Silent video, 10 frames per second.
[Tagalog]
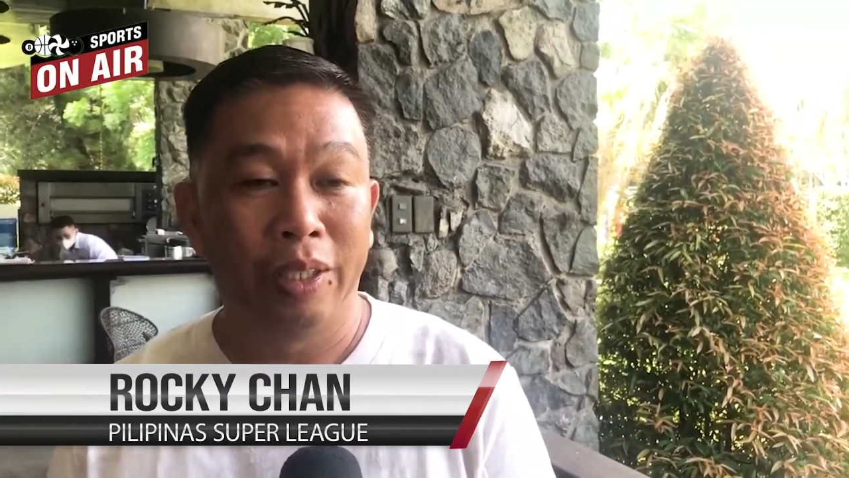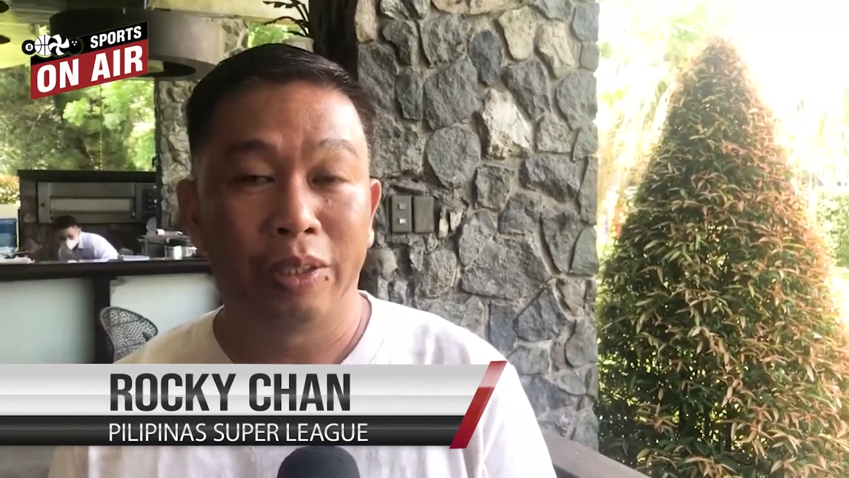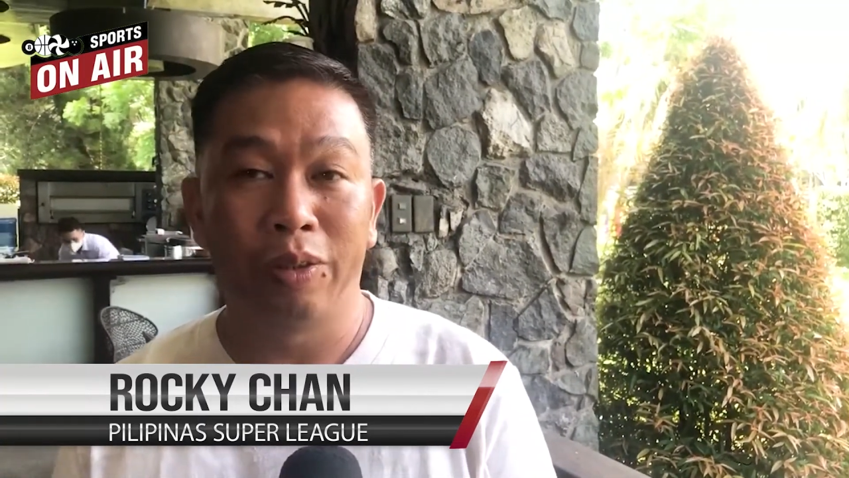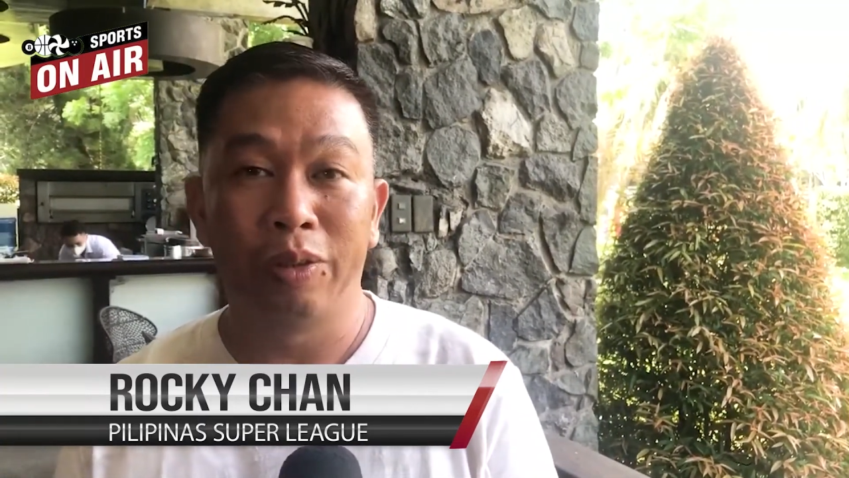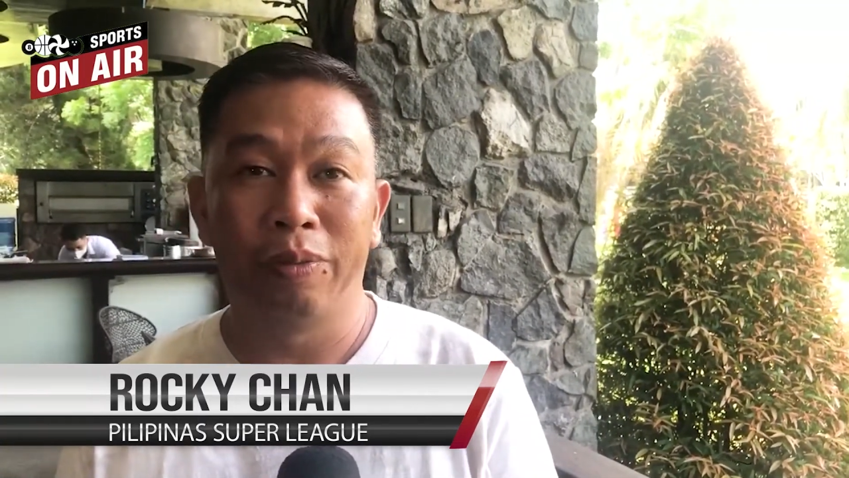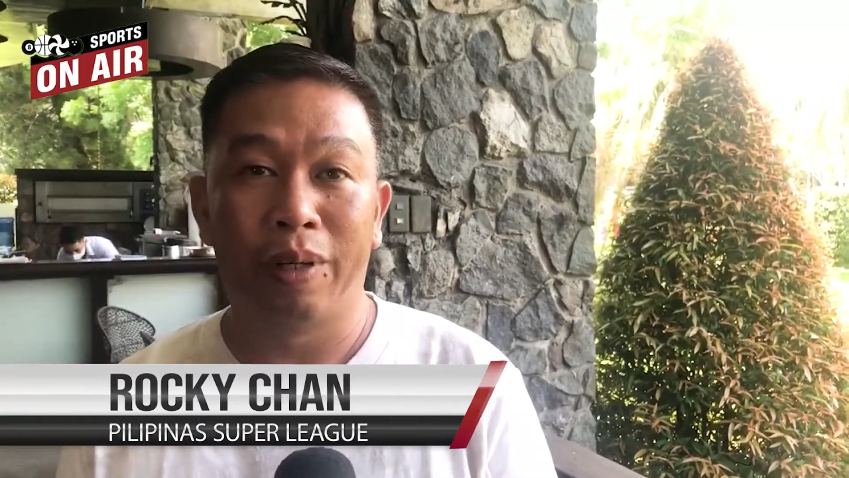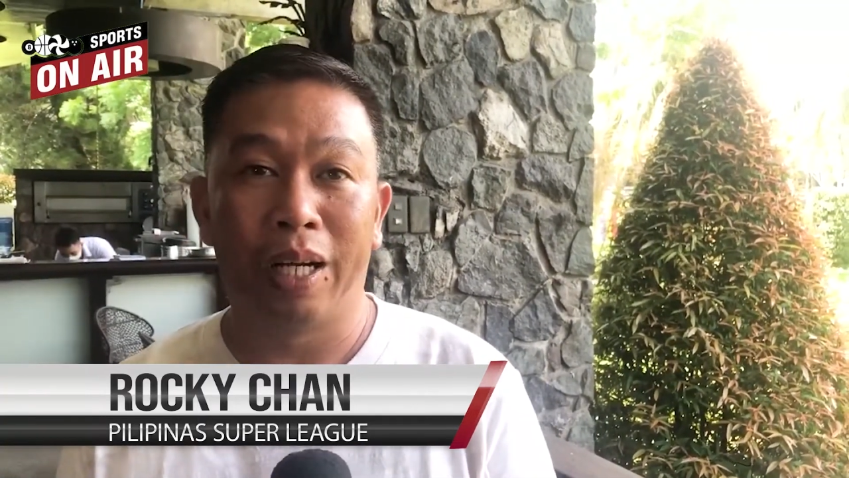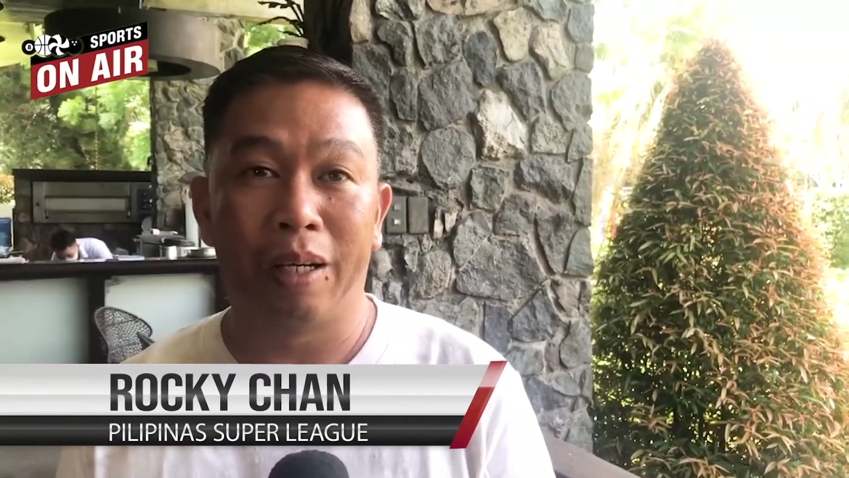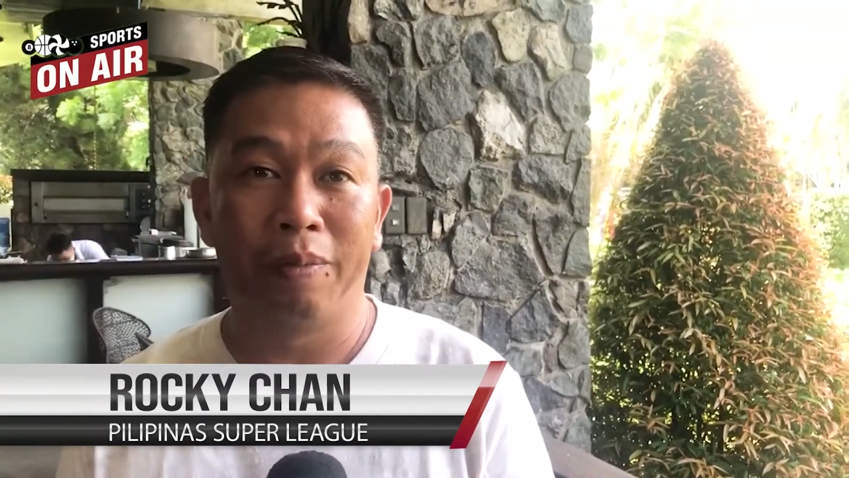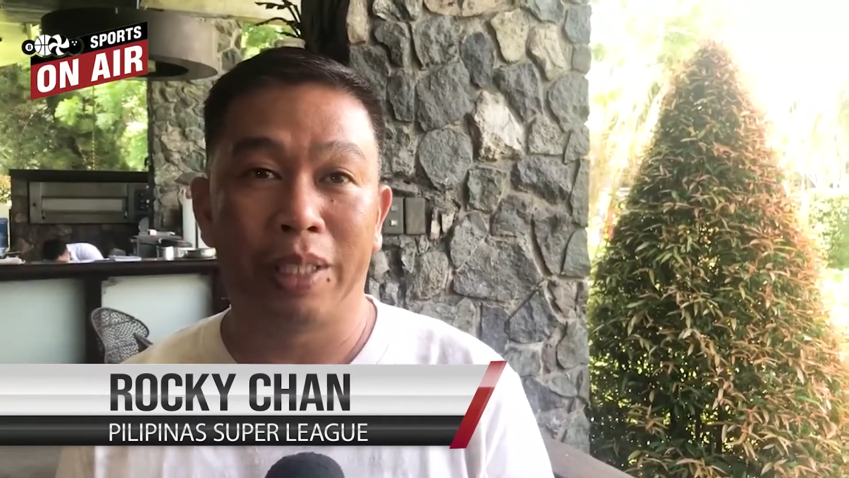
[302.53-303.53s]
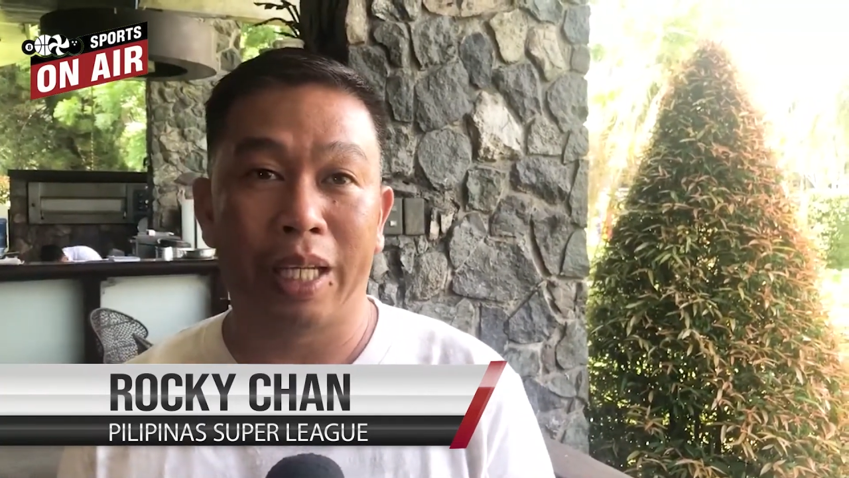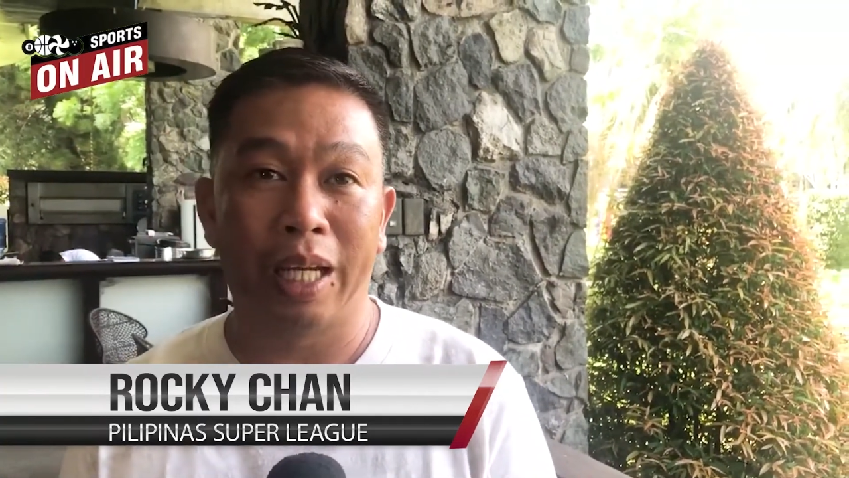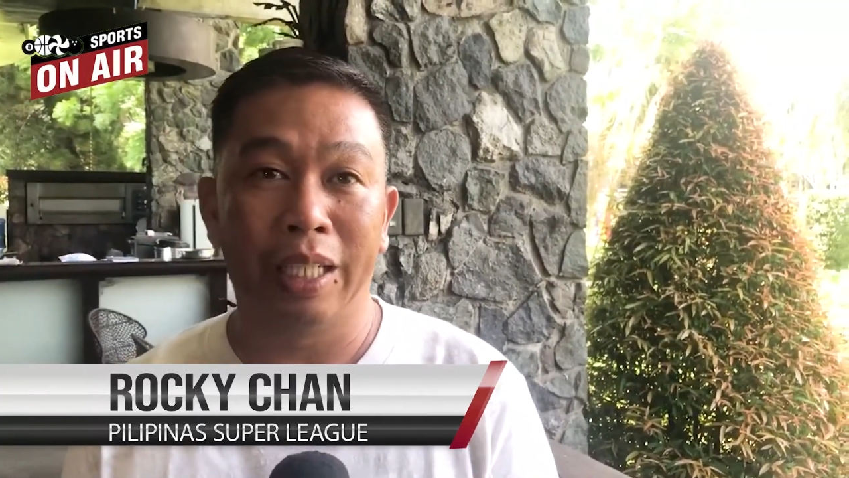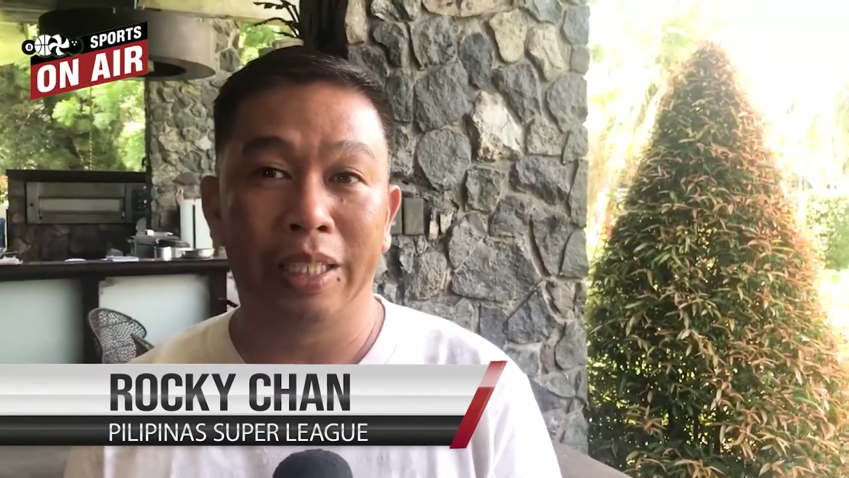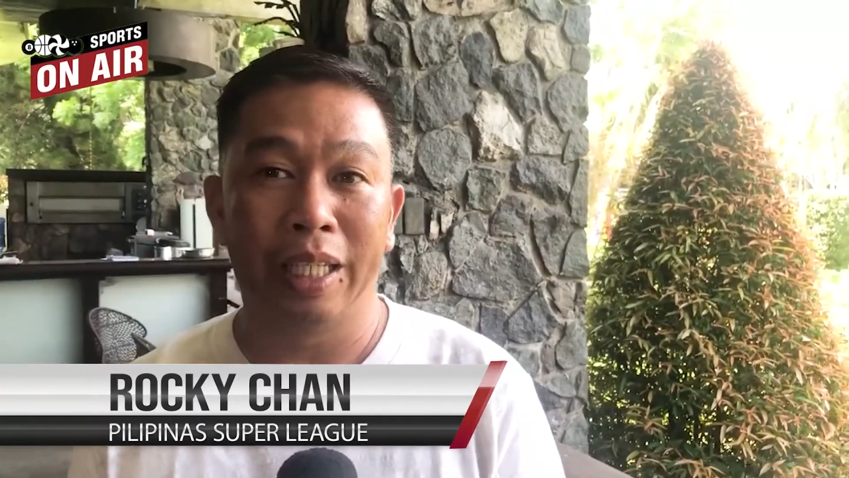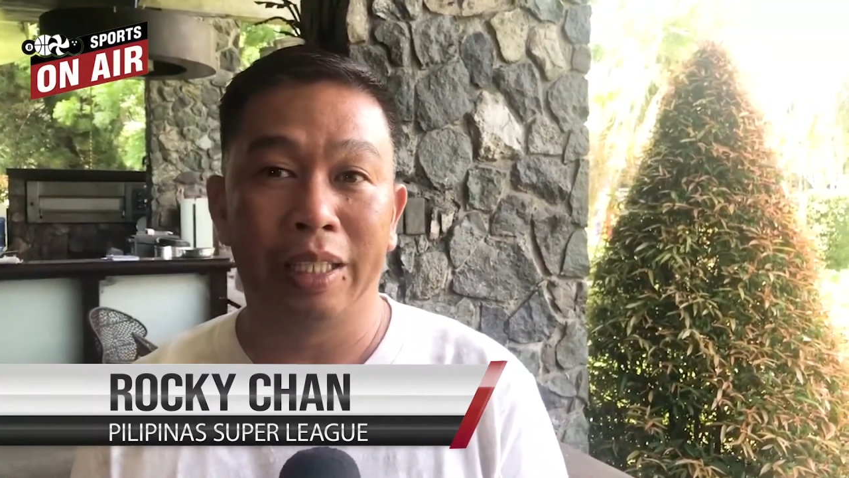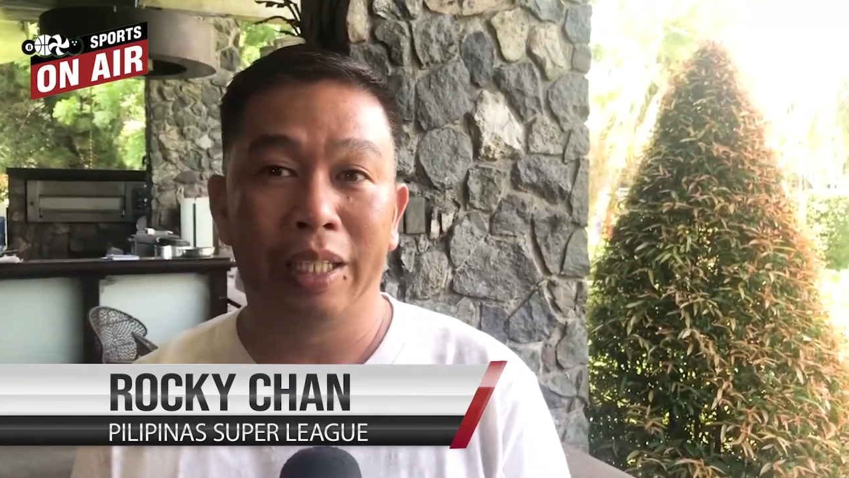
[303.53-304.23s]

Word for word: so yung mga kabataan din